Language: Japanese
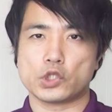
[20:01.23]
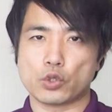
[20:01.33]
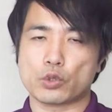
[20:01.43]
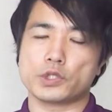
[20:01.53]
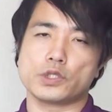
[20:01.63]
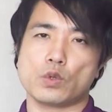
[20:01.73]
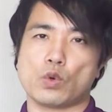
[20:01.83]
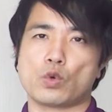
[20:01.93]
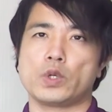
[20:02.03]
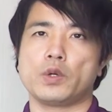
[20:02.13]
食事
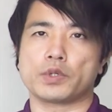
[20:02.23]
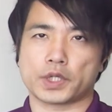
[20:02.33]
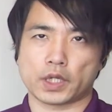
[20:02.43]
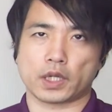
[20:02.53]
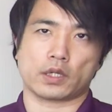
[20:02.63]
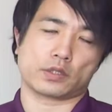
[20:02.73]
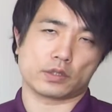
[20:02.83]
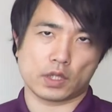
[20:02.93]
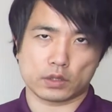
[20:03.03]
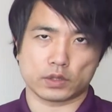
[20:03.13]
を行う機会が
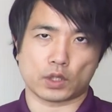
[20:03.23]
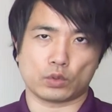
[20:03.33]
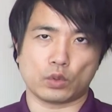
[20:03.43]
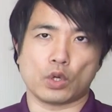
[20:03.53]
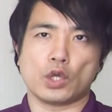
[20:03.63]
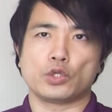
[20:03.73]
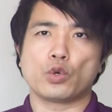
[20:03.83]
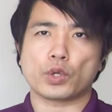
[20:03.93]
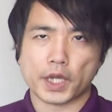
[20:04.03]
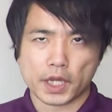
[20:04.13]
少なくなると
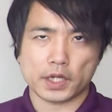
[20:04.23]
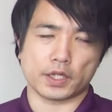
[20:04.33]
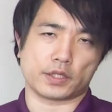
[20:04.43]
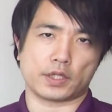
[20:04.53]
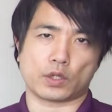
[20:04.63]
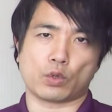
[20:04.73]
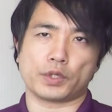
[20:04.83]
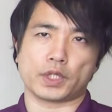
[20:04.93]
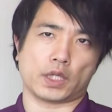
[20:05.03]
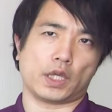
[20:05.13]
余計にですね
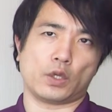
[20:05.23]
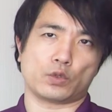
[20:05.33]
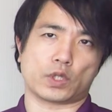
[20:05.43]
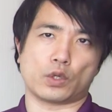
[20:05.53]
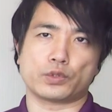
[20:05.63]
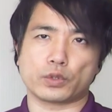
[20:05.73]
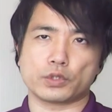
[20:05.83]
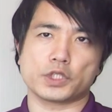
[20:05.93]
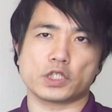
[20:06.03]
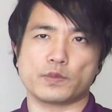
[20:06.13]
こういった栄養素が不
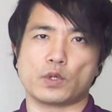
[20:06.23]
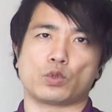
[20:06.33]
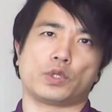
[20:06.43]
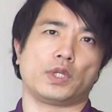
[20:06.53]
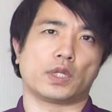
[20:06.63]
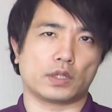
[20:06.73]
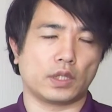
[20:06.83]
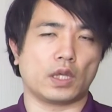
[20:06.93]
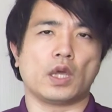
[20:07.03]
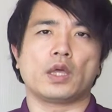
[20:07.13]
足してしまうことになっ
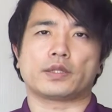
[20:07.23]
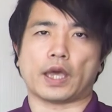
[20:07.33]
て、